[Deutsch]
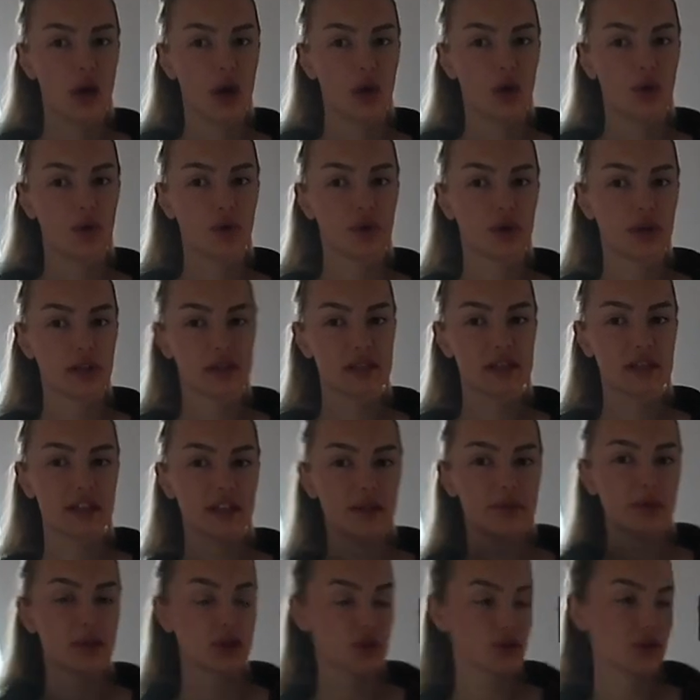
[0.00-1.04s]
Und dann ziehe ich
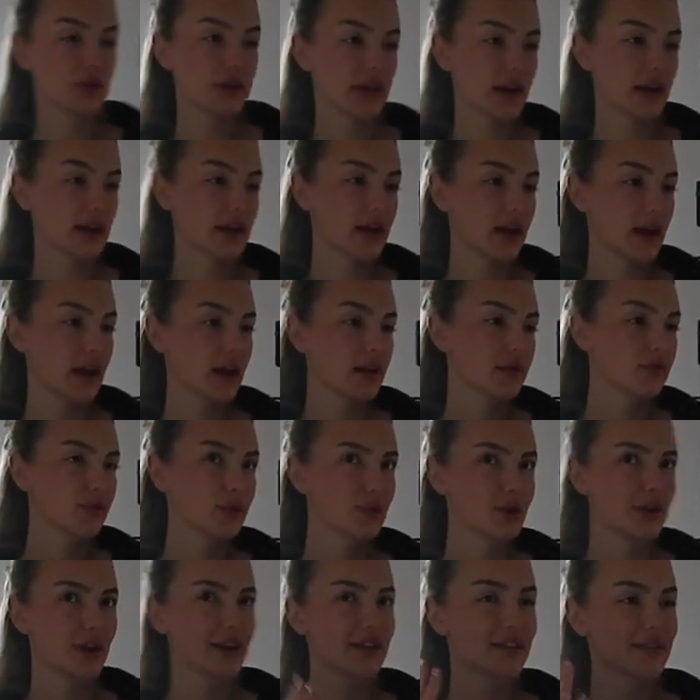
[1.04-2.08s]
lieber so eine Jacke an,
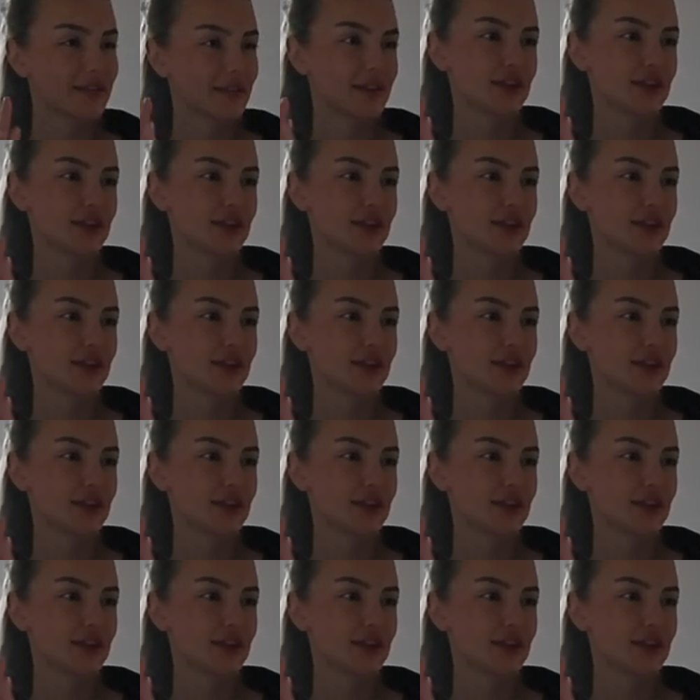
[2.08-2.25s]
wo dann